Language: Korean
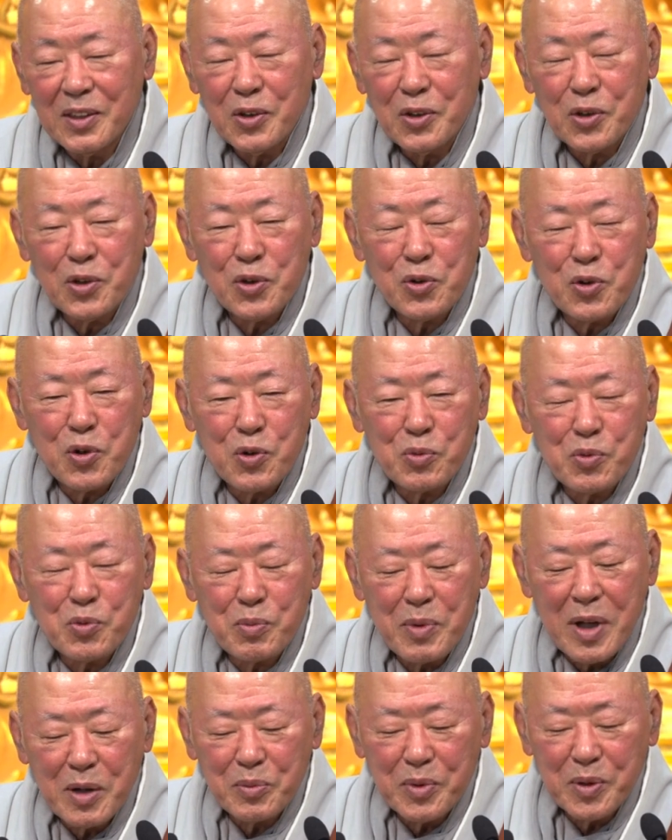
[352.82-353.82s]
이런
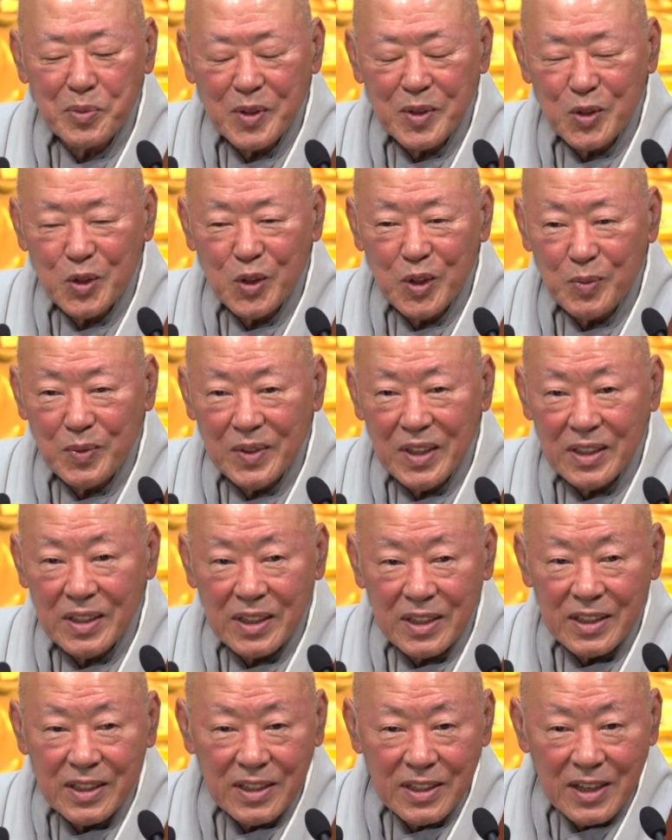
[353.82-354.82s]
공부 방법이
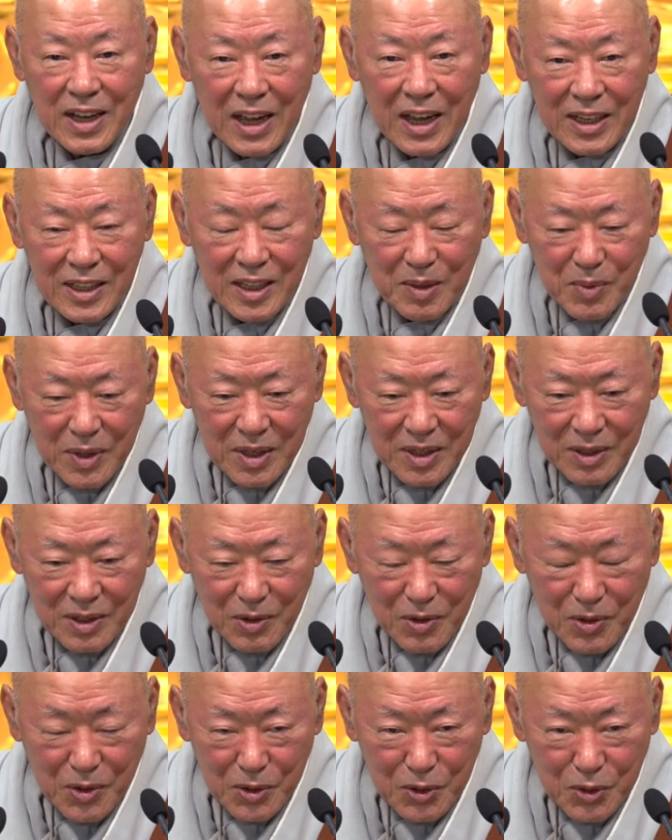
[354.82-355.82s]
수입돼서 그거 아니면
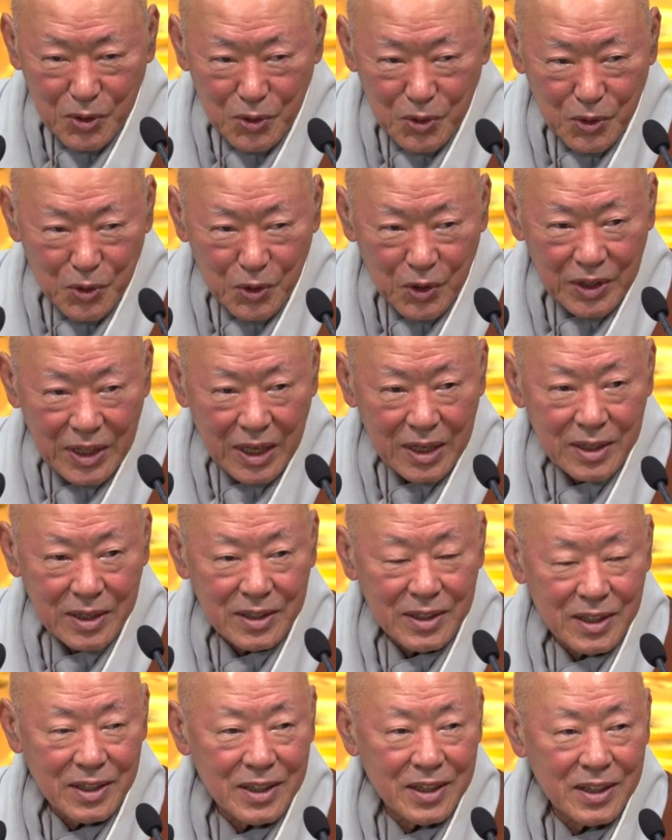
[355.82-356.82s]
은곧 죽어도
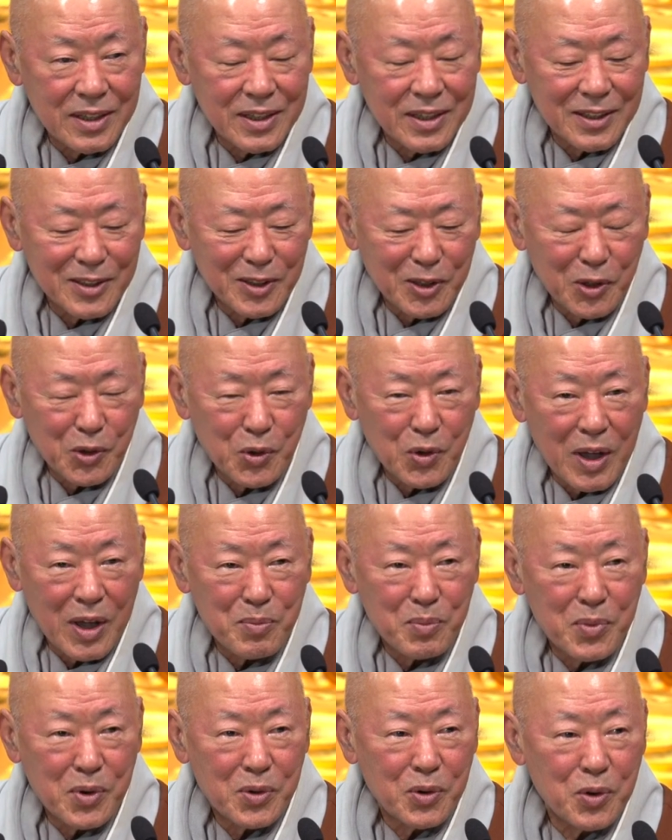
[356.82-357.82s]
다른 건 거들떠도
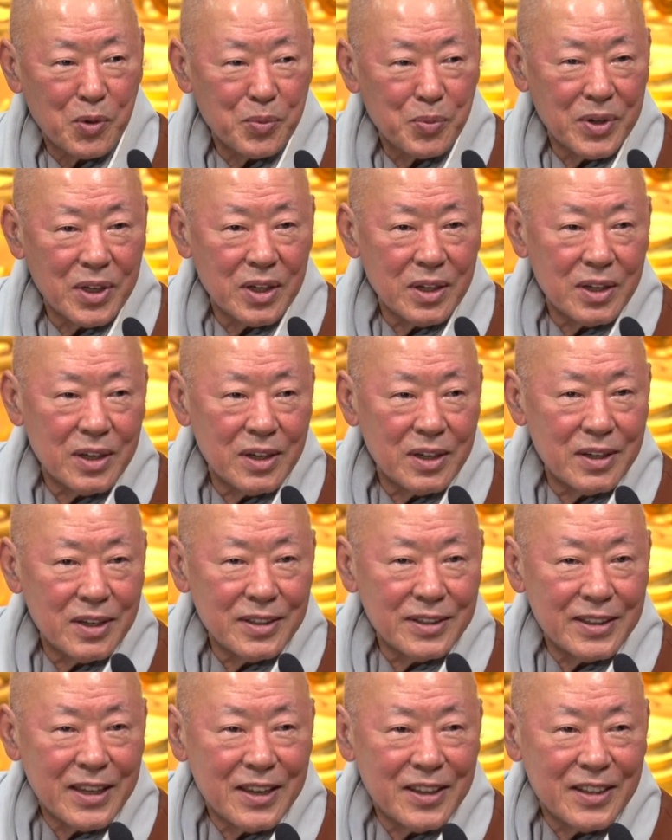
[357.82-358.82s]
안 벌고
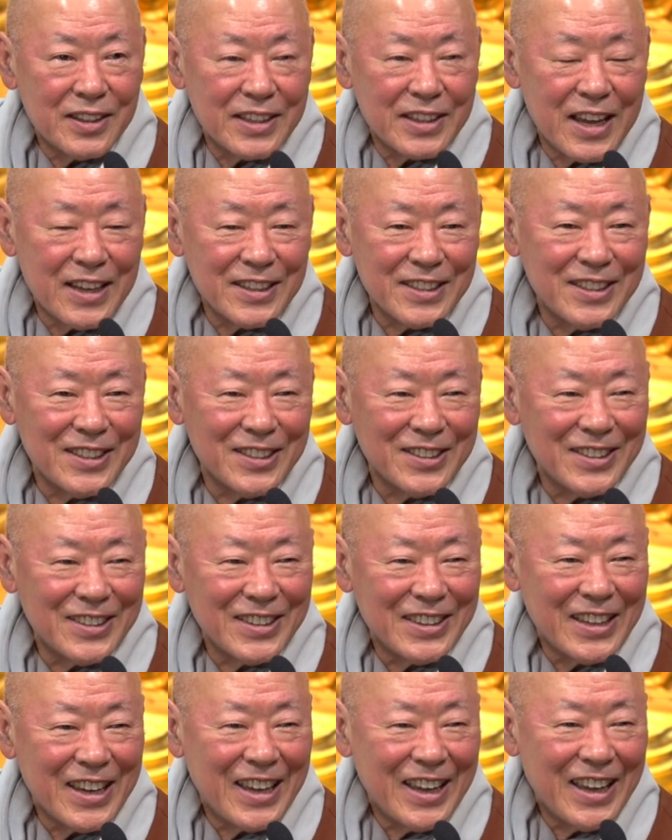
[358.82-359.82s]
평생을 사시는
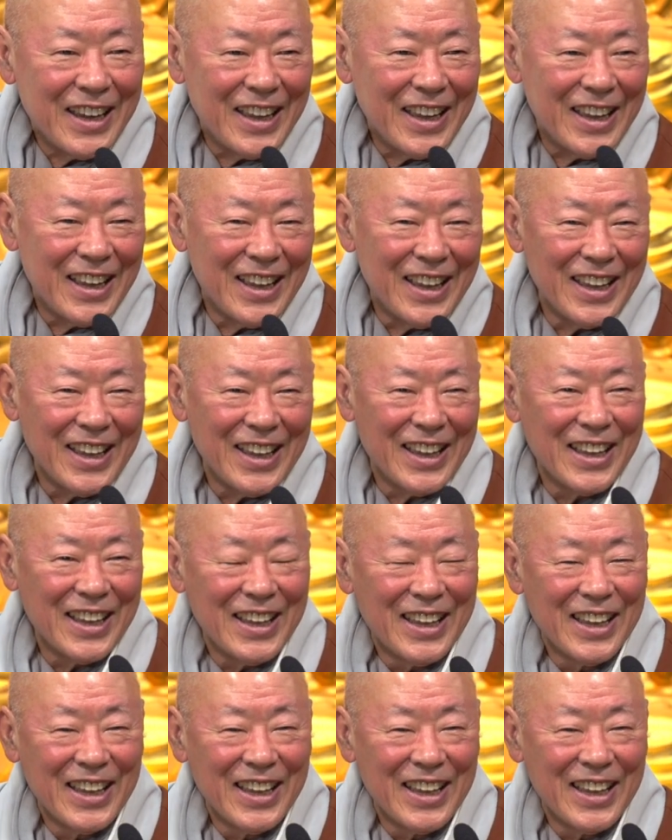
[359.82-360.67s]
거예요